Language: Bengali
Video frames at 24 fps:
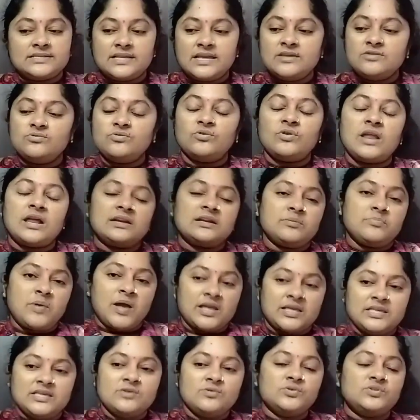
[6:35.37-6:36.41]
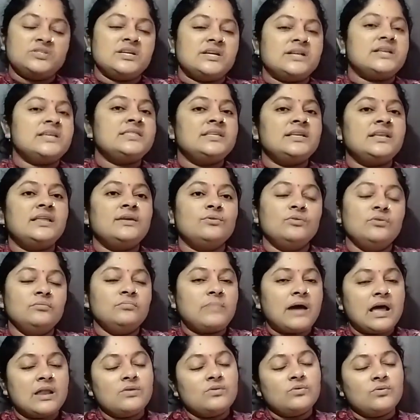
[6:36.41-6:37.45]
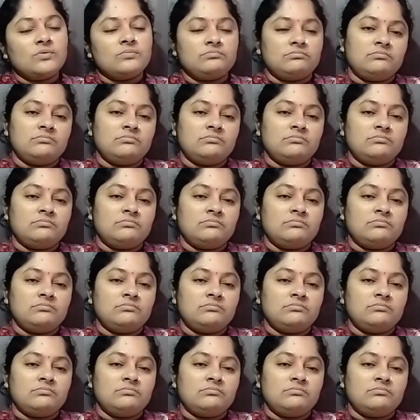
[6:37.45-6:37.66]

সেই দোলাটা পাকিয়েও ছেড়ে দিলেও ভালো